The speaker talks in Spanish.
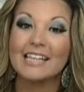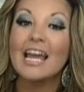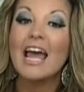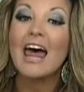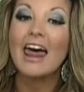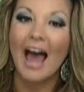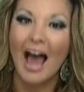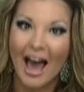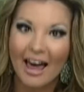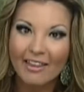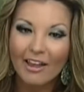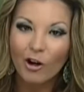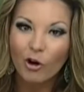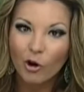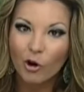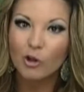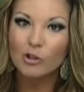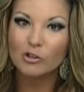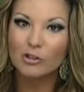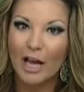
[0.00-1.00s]
y les
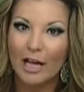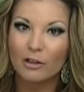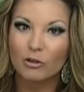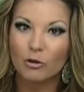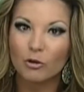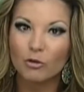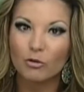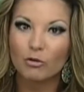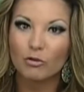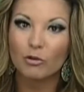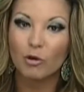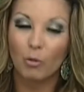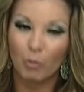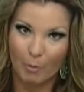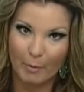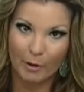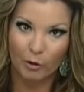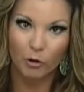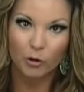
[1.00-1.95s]
ha dado los datos,